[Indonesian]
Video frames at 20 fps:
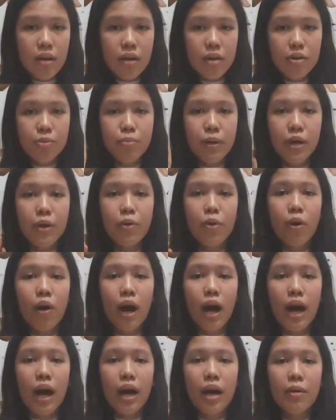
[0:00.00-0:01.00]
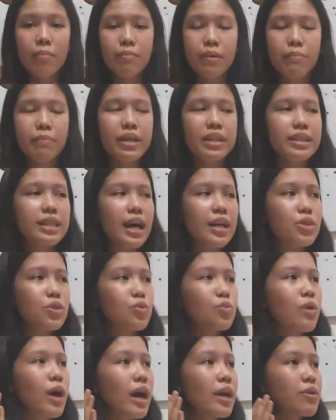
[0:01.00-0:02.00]
berdoa meminta
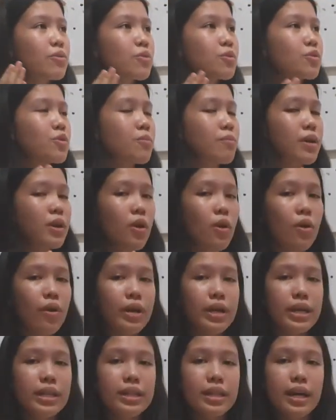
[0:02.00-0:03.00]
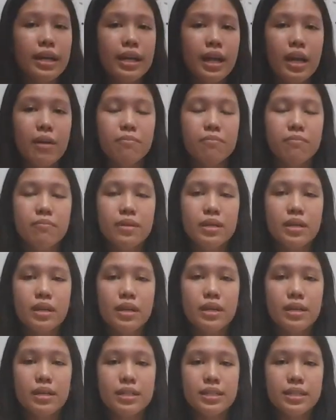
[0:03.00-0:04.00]
Tuhan untuk menolong kita dalam
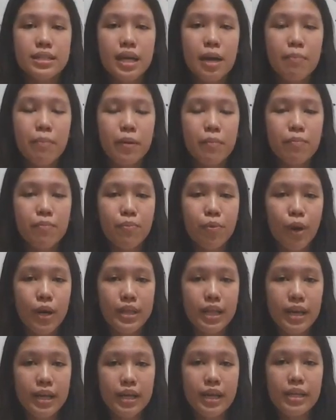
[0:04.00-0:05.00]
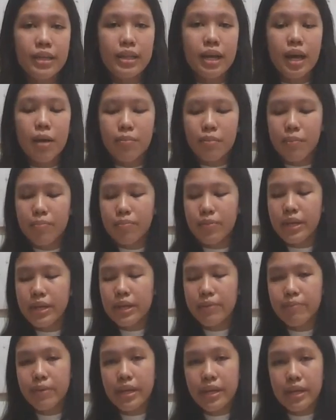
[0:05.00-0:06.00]
setiap perbuatan kita,
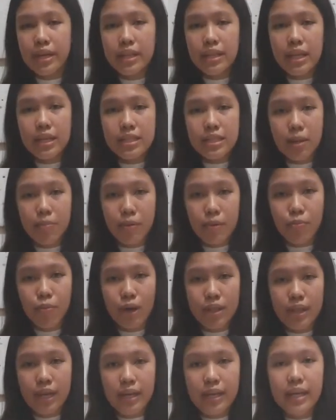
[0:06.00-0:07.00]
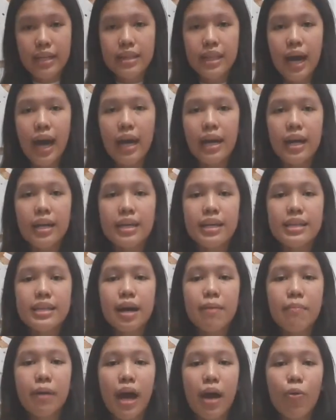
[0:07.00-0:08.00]
membimbing kita setiap perbuatan kita agar kita
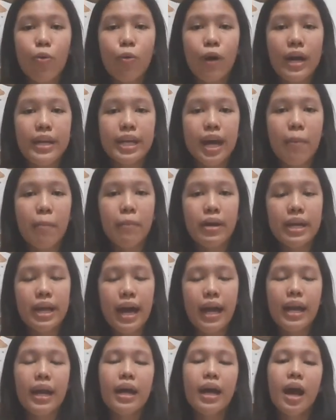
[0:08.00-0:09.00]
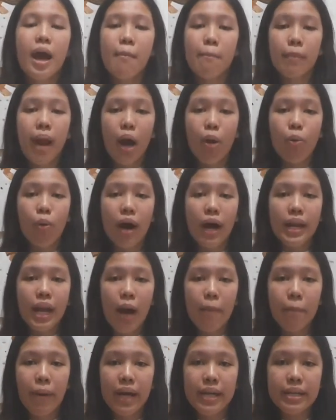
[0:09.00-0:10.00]
melakukan yang benar, melakukan
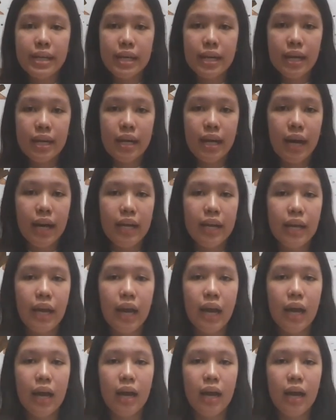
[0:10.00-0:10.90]
apa yang nya